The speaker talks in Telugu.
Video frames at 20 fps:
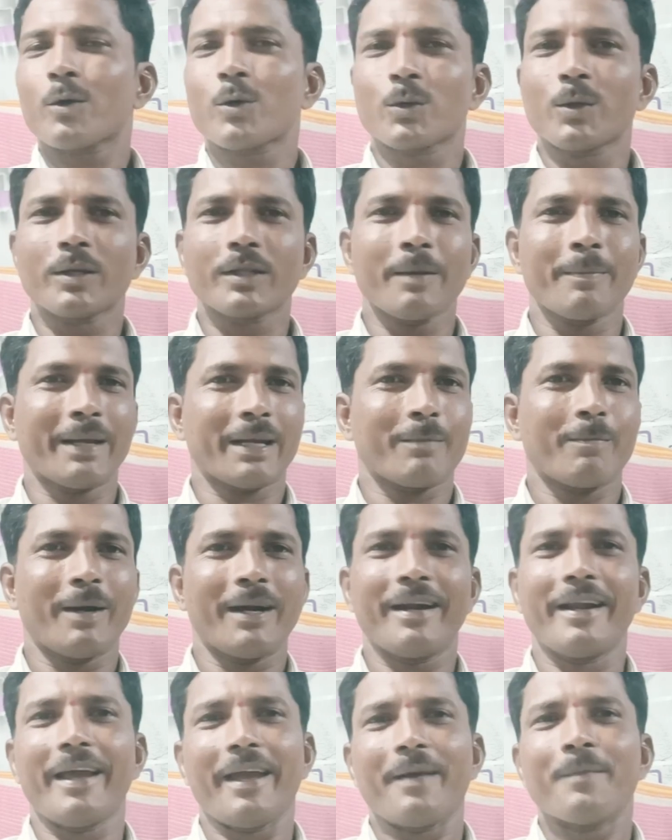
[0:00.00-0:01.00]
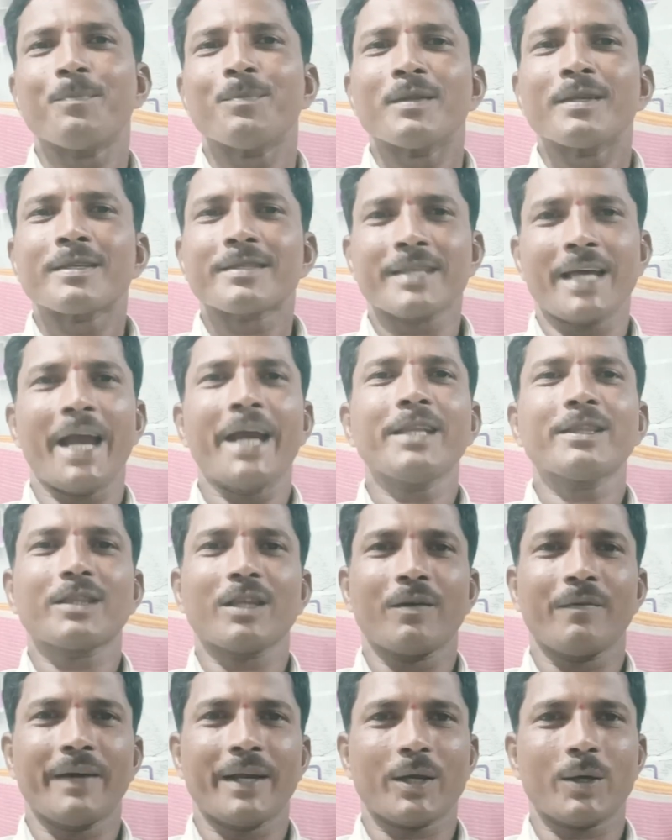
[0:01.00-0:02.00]
కుదిరితే మనకు మండే
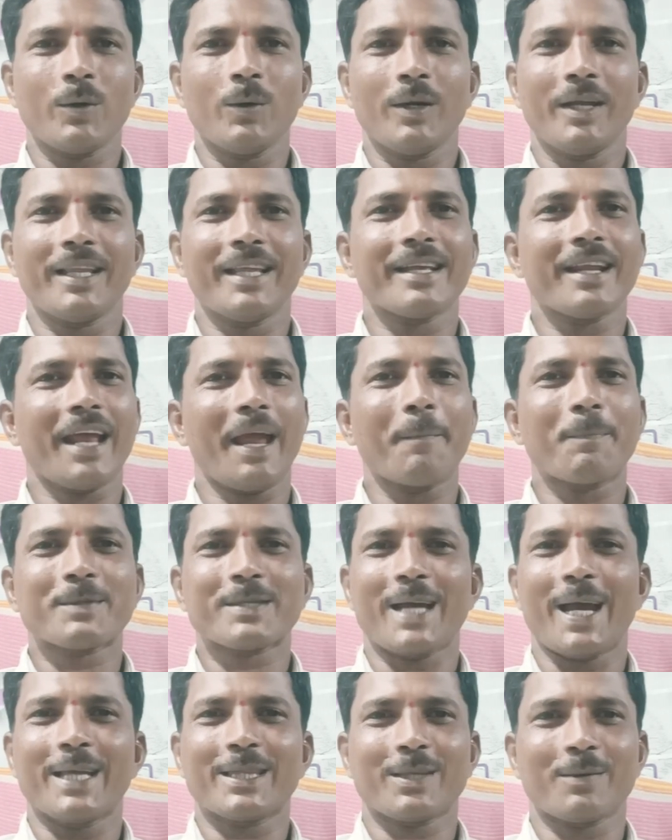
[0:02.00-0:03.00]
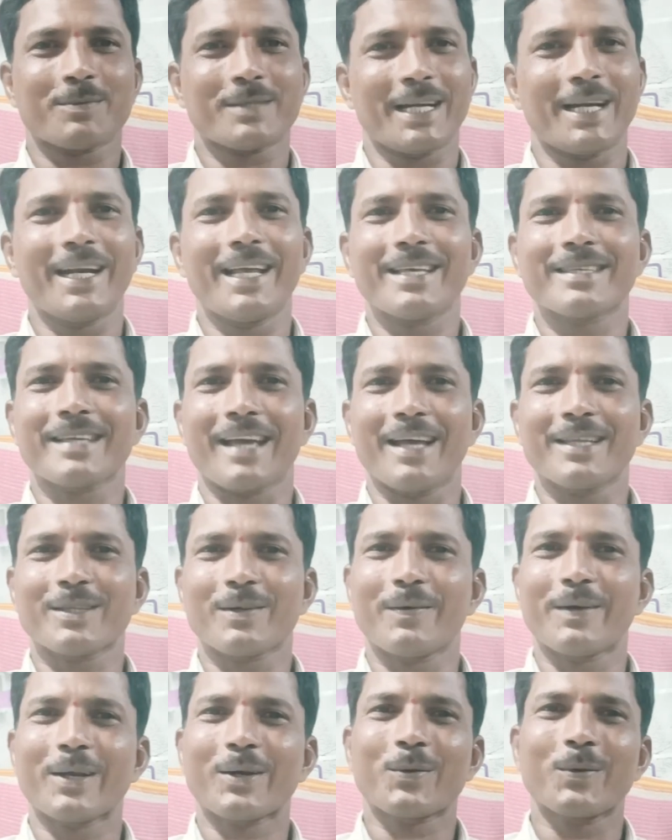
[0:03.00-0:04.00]
సాయంత్రం వరకు లేదా రేపు సాయంత్రం సండే
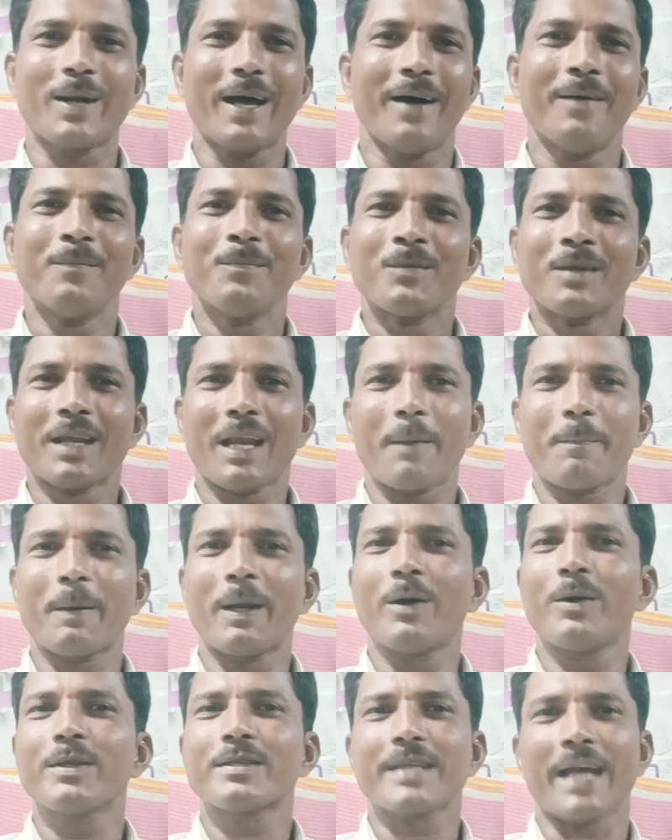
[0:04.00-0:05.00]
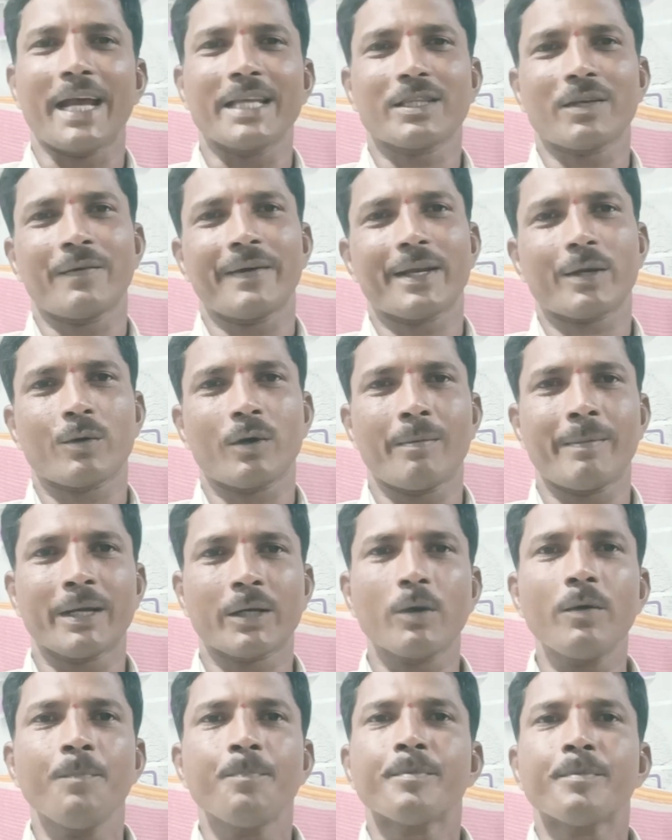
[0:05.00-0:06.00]
సాయంత్రం వరకు కూడా రేపు ఎల్లుండి సాయంత్రం వరకు కూడా
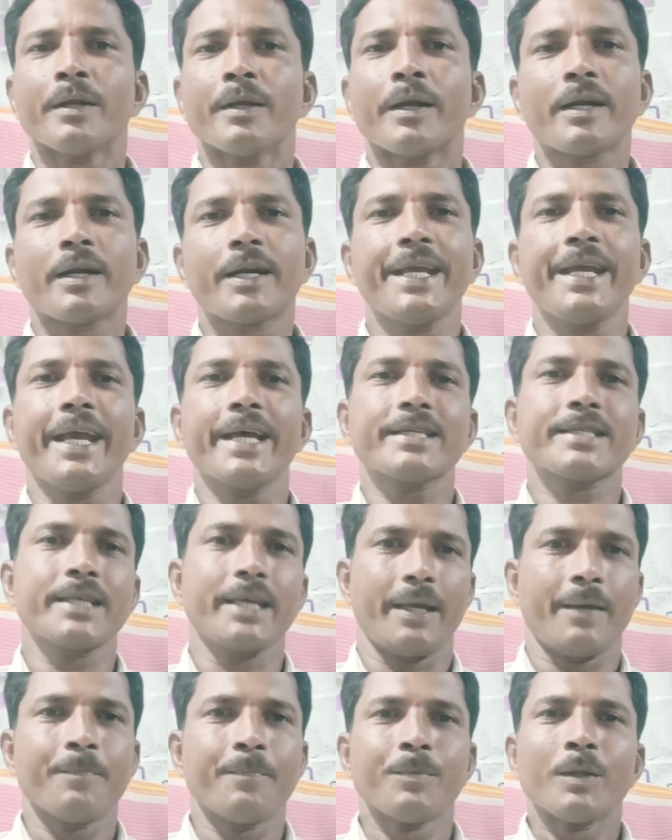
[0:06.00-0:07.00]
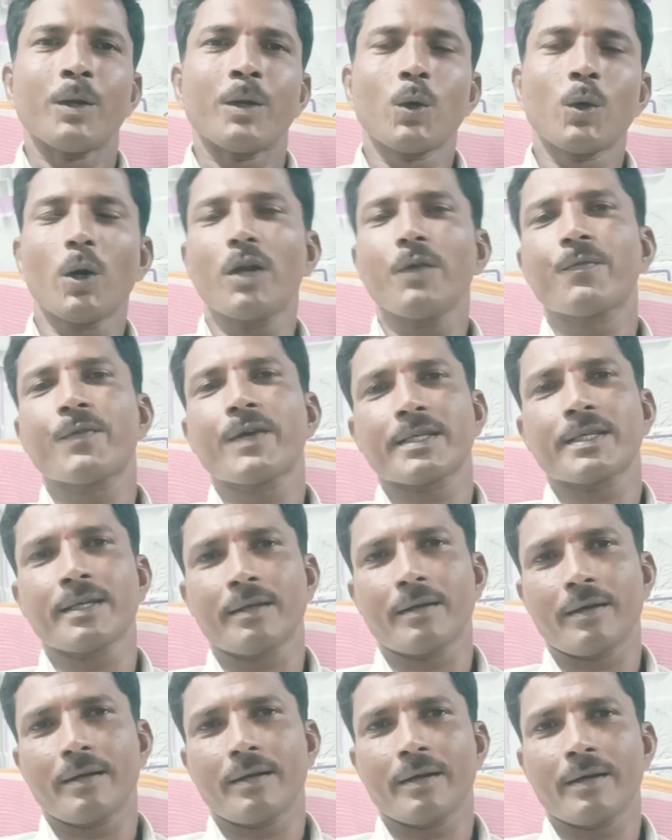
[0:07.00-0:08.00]
మనకు డిఎస్సి
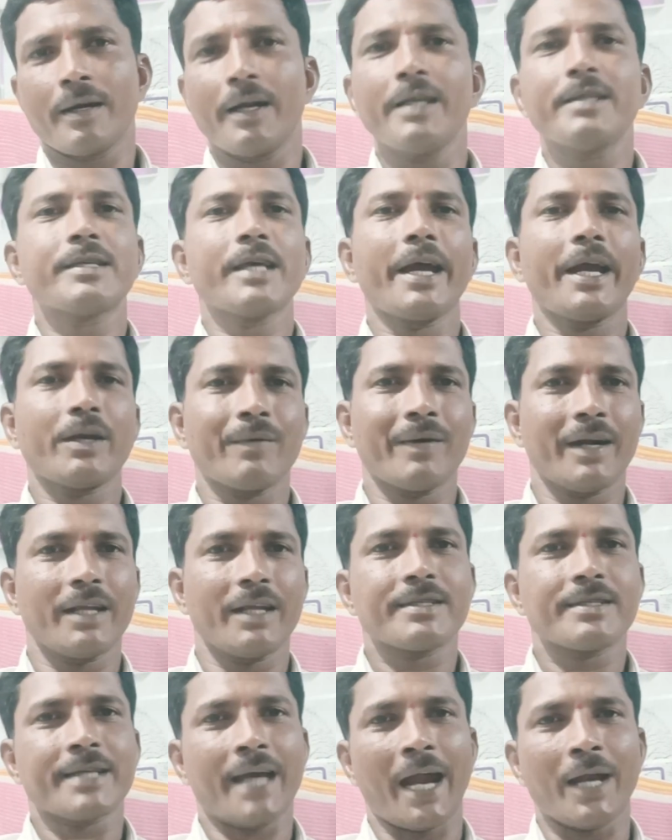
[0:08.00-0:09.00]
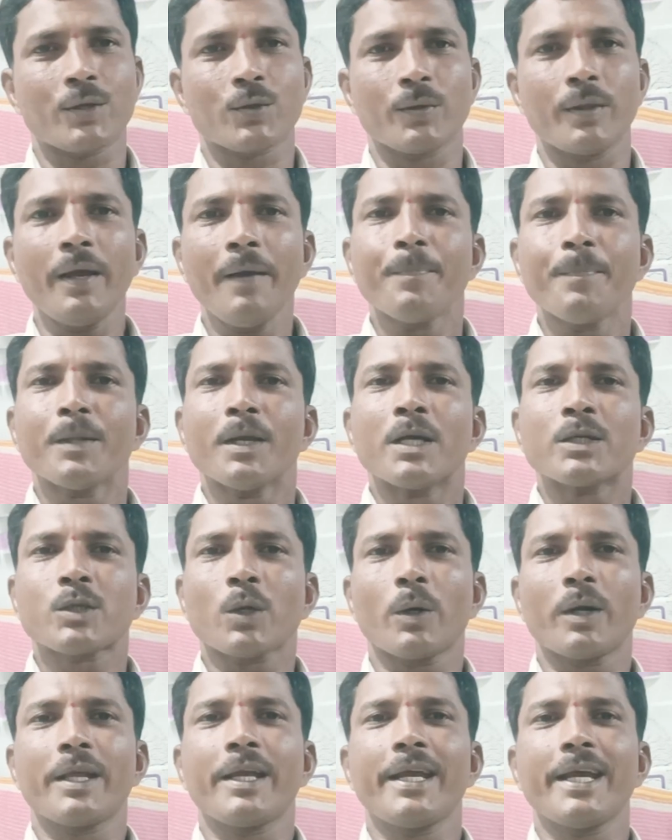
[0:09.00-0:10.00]
నోటిఫికేషన్ రిలీజ్ అయ్యేటువంటి ఛాన్స్ ఉంది
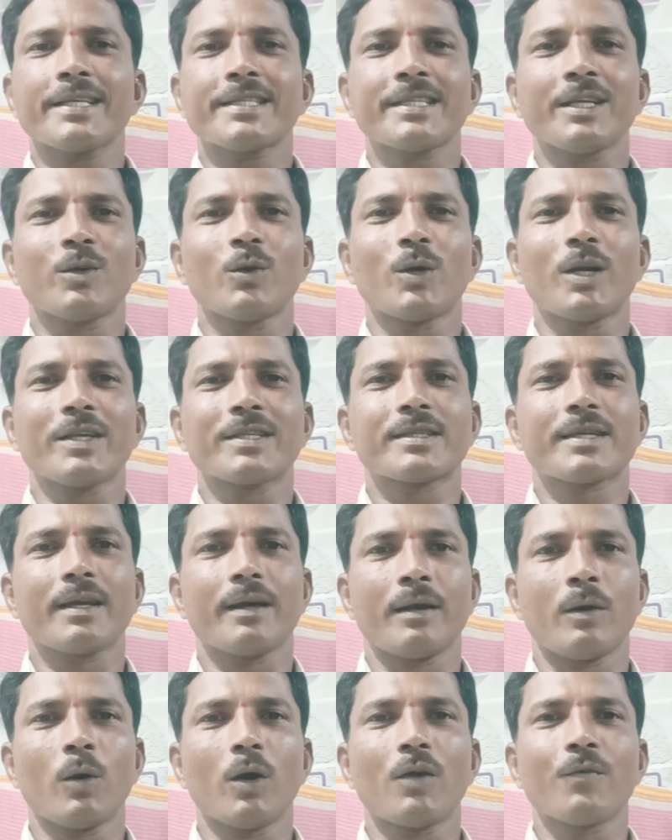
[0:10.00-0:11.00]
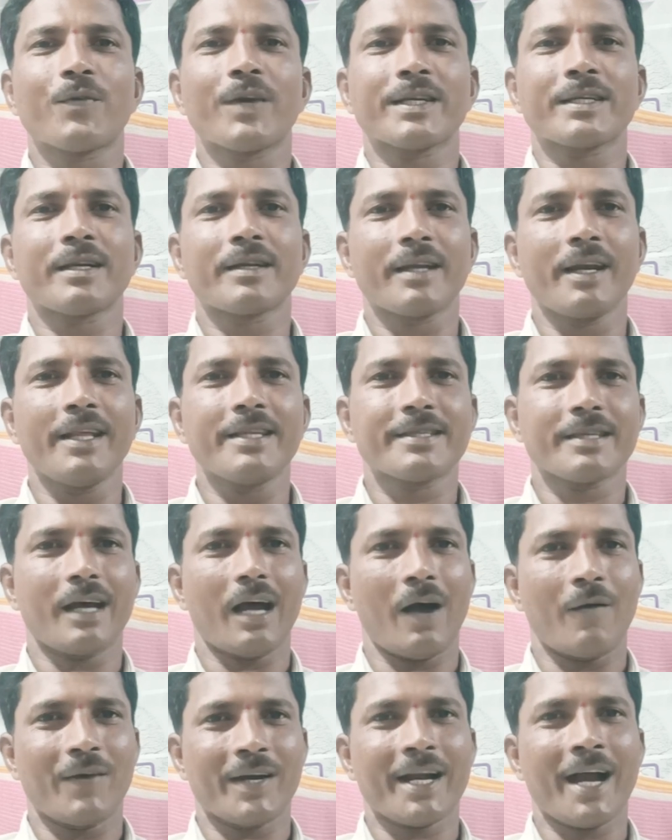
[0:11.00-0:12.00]
సో డిఎస్సి నోటీస్ నోటిఫికేషన్ రిలీజ్
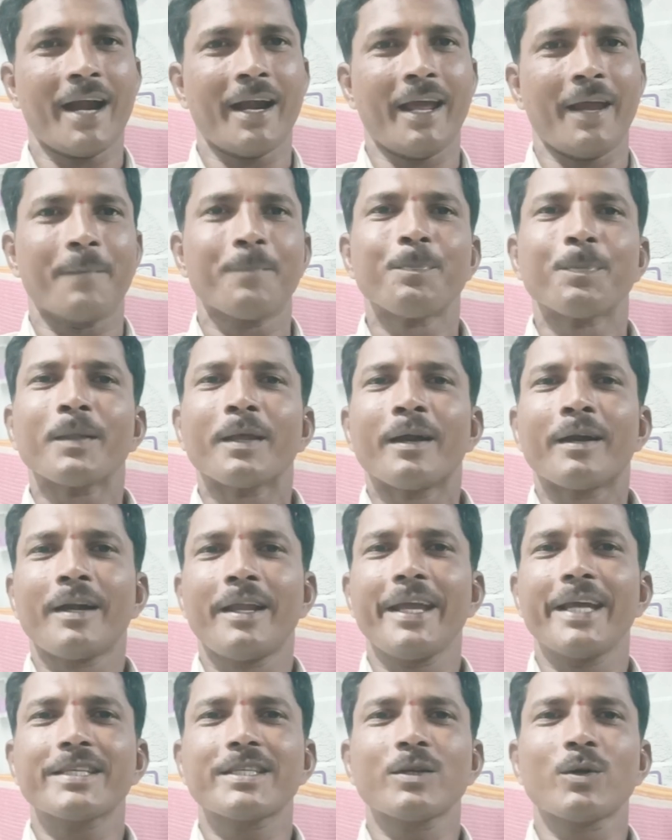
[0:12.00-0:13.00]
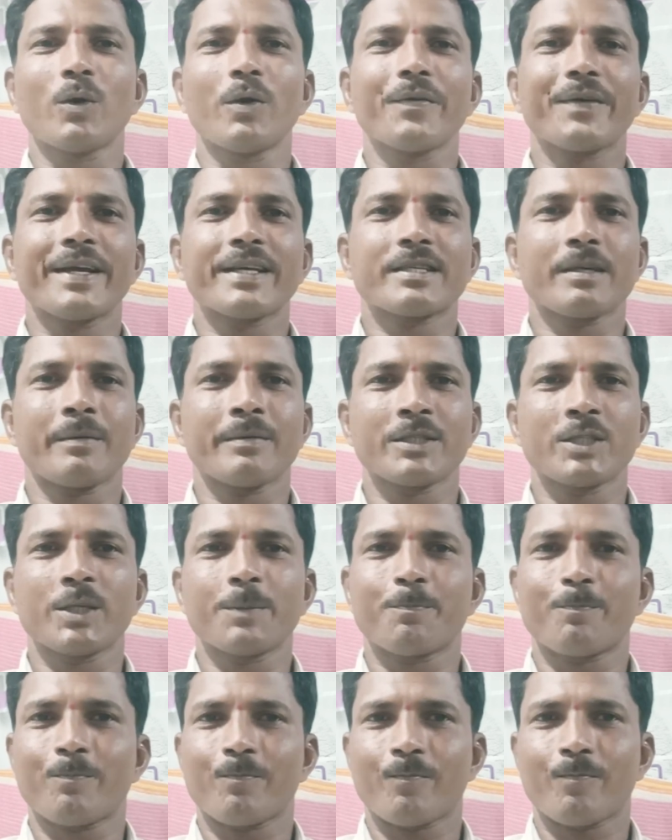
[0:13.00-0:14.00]
అవ్వగానే డిఎస్సి నోటిఫికేషన్
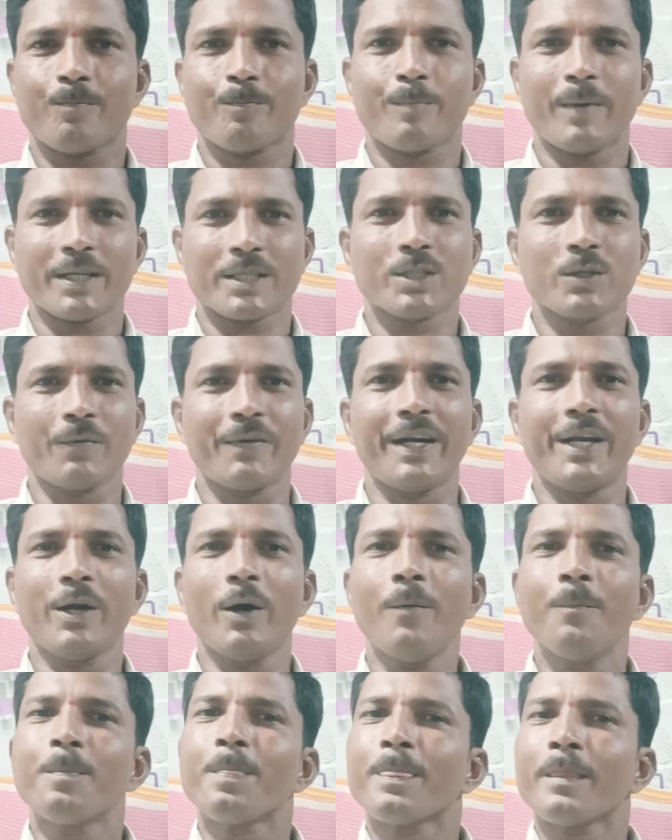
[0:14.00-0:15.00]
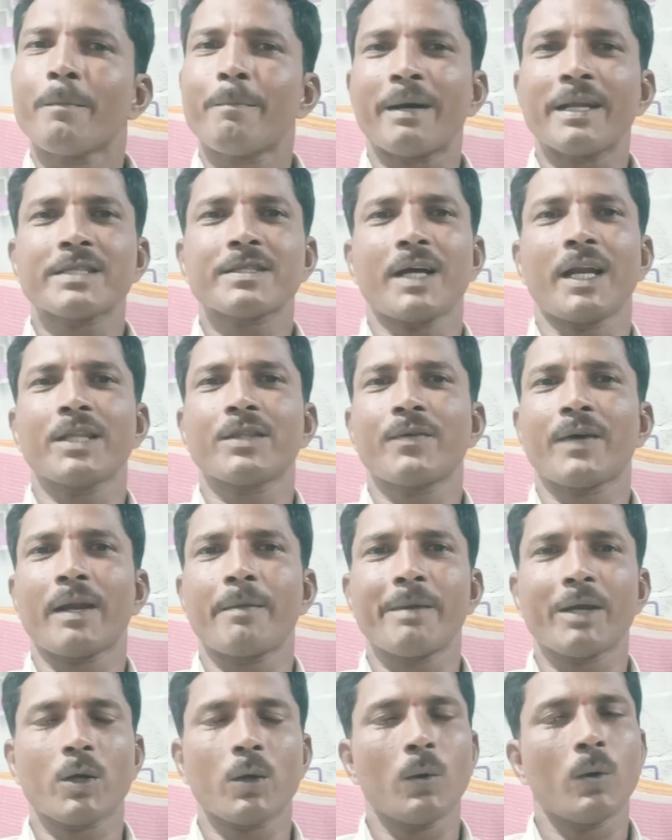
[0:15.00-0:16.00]
అనేది ఫస్ట్ వీడియో మన ఛానల్
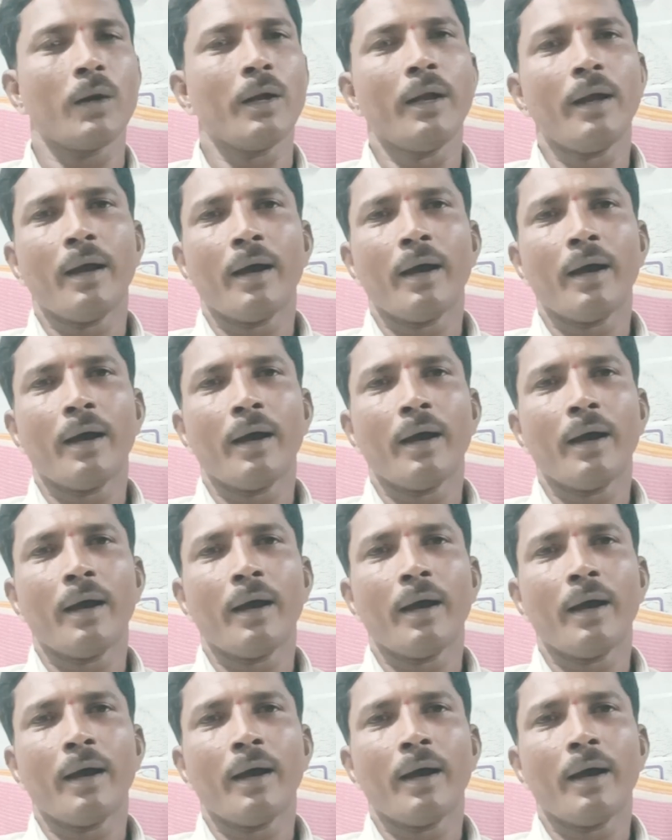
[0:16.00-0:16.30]
ద్వారా మీకు